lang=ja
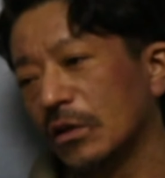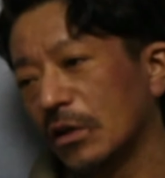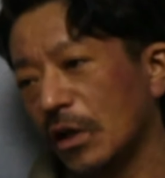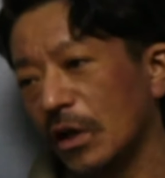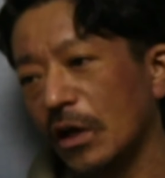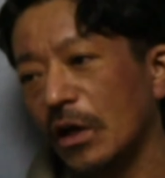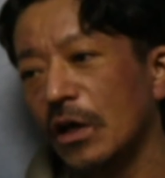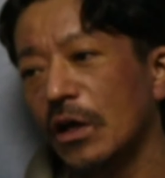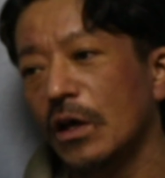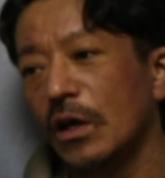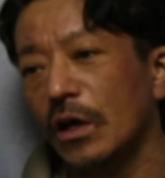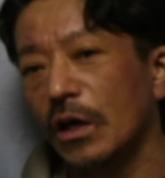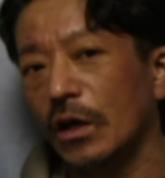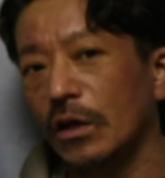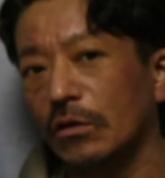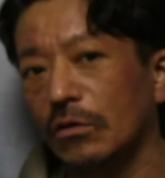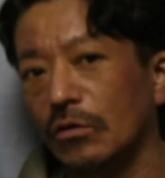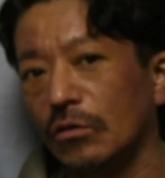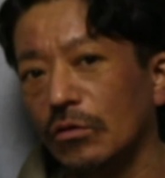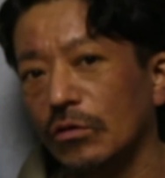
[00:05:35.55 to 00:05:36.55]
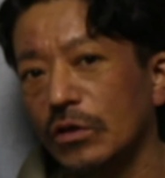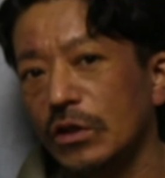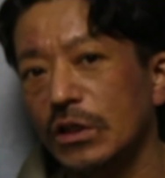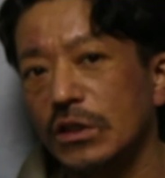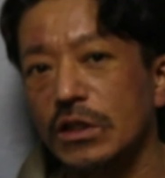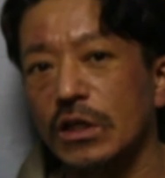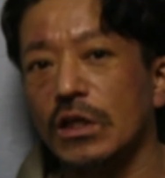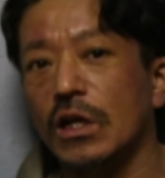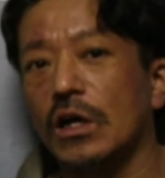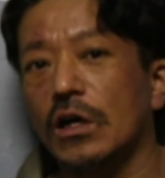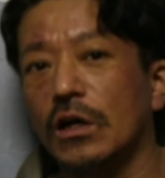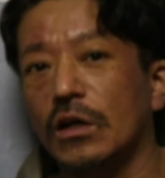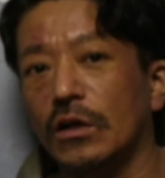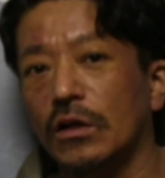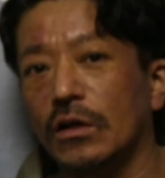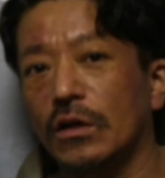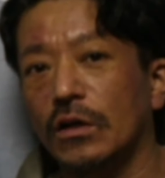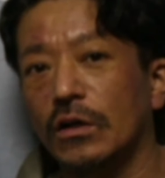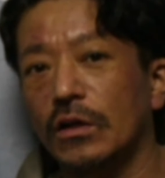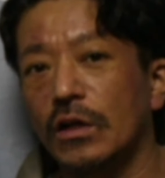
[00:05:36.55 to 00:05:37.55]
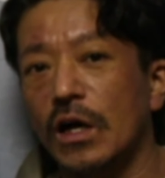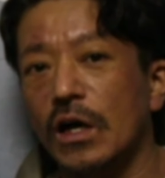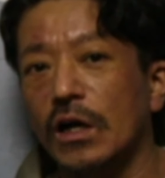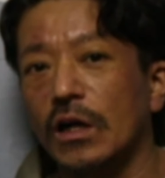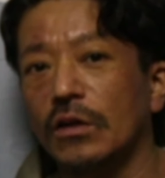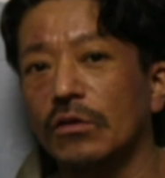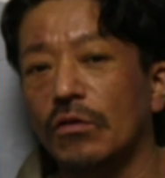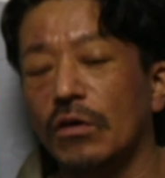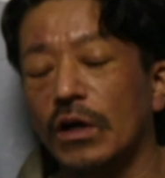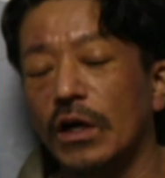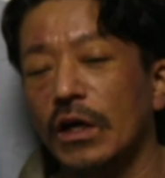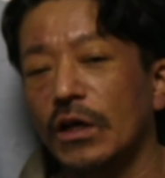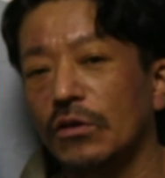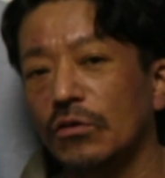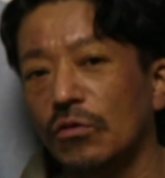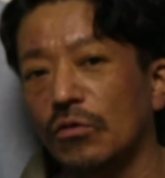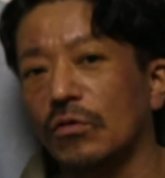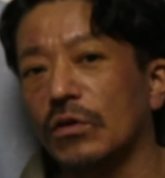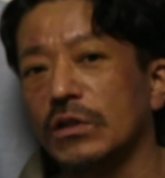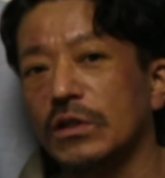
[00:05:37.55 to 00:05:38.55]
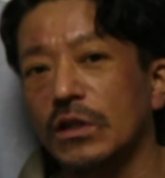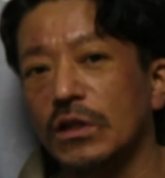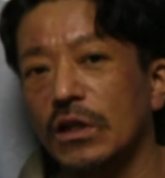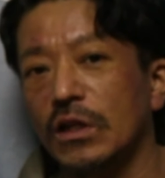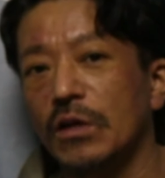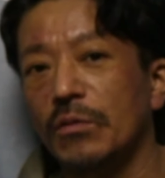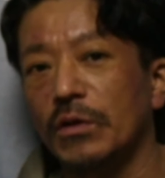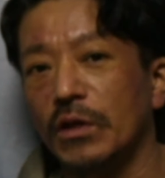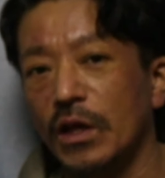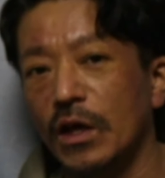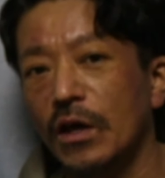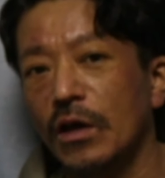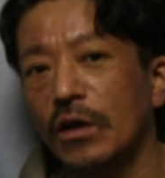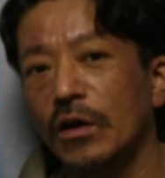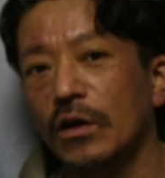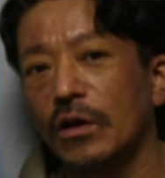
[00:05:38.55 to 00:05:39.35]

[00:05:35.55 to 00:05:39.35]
で、えっ、と、気ぃつけたか中のは冷凍庫は絶対ダメね。